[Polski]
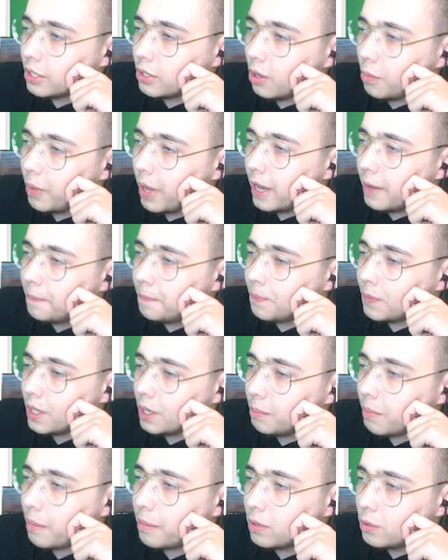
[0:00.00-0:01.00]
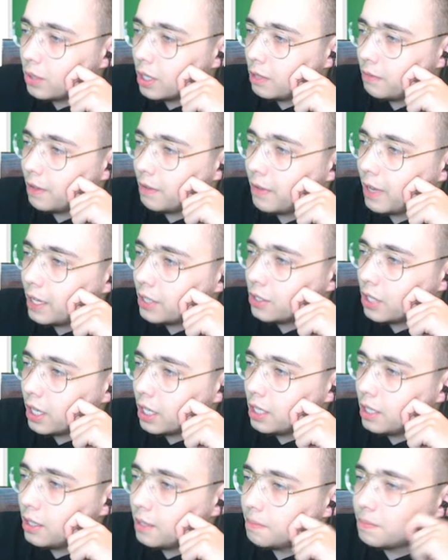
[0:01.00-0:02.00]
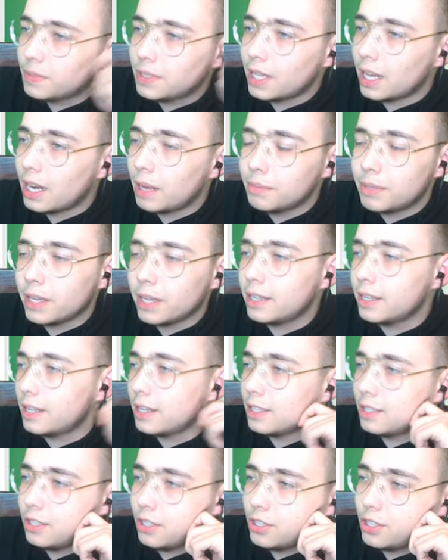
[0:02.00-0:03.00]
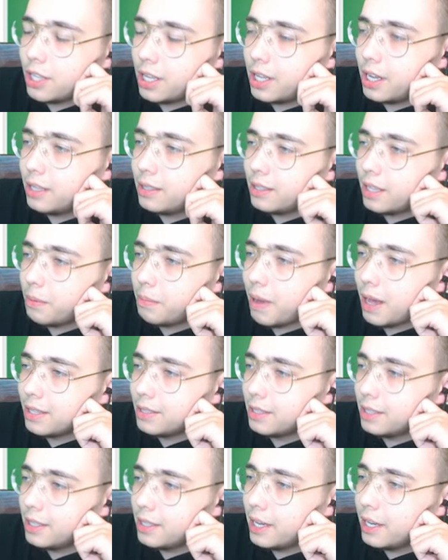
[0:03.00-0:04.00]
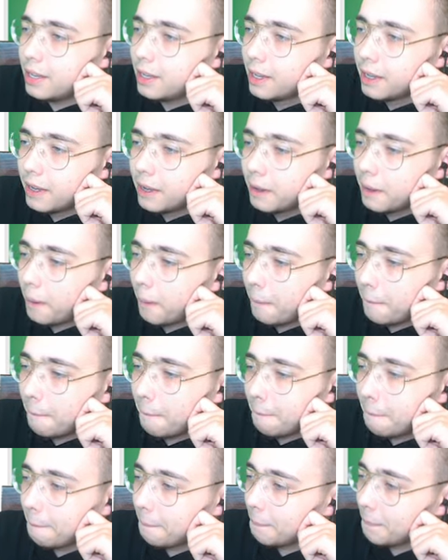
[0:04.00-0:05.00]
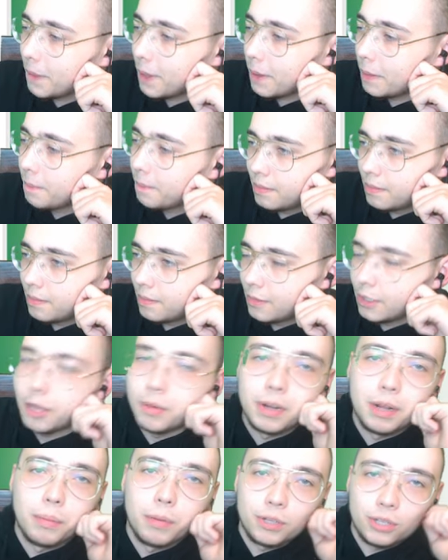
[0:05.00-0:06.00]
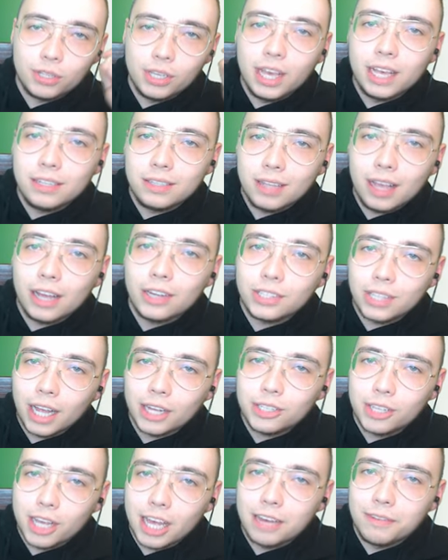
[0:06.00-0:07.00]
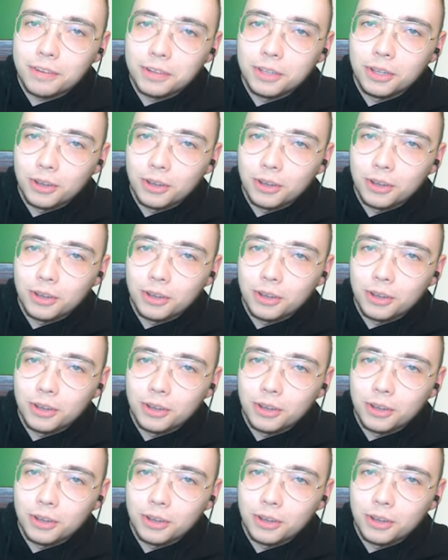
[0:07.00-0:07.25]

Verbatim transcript: sobie i mamy tutaj dwie wieże i celem tej gry jest zniszczenie tej bazy, nie? No. Dobra, może nie jest to aż tak ciekawe do